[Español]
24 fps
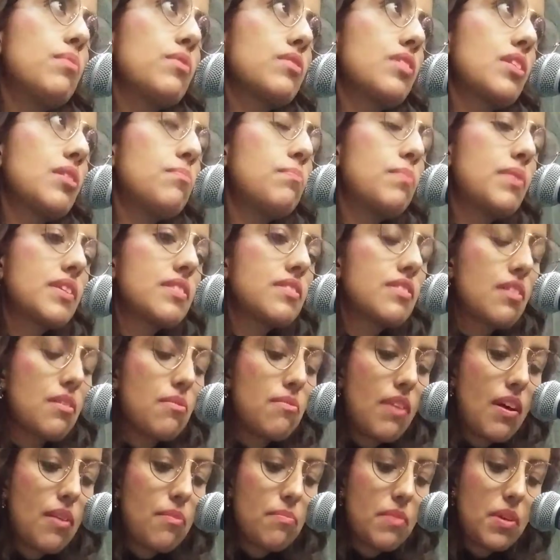poder
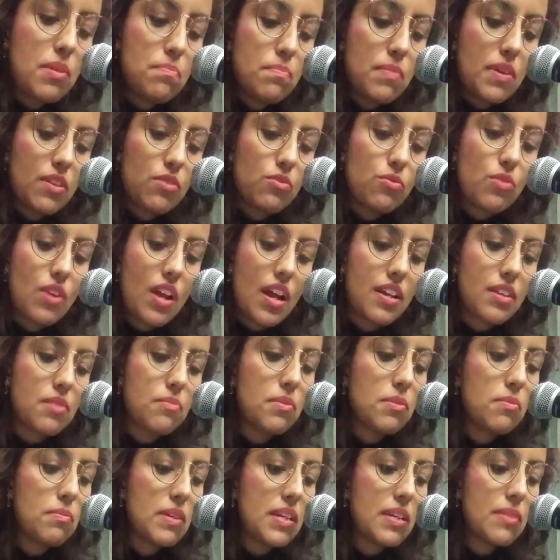preservarme y perdurar y
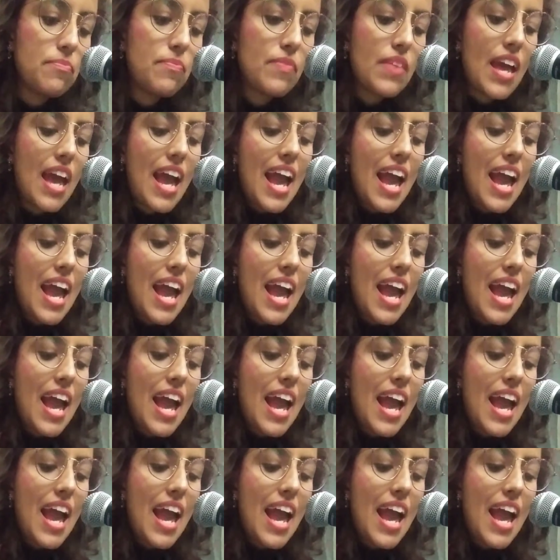vivir.